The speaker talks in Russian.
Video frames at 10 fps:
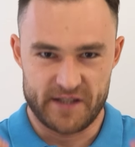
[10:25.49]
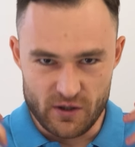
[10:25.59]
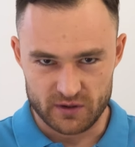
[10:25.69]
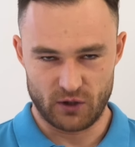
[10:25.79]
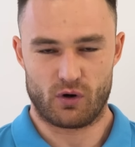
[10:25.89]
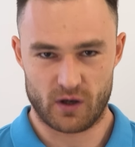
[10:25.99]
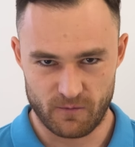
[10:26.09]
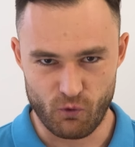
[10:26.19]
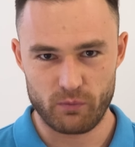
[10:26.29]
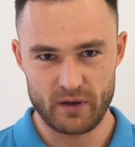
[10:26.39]
сделать такой
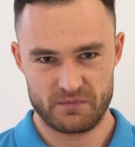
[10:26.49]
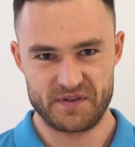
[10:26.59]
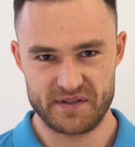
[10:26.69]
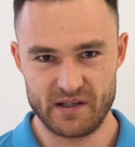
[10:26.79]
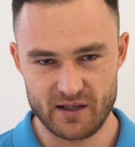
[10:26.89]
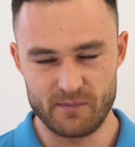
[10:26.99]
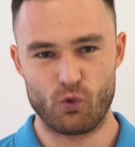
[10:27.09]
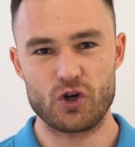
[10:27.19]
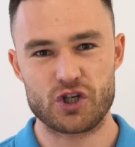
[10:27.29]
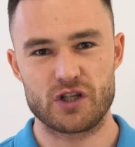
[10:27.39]
рывок прям сильный,
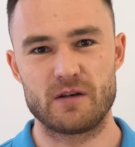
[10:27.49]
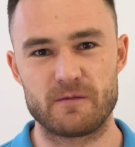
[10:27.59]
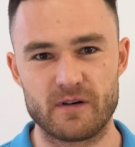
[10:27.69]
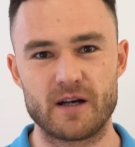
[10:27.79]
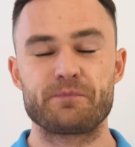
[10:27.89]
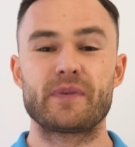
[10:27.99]
мощный в э,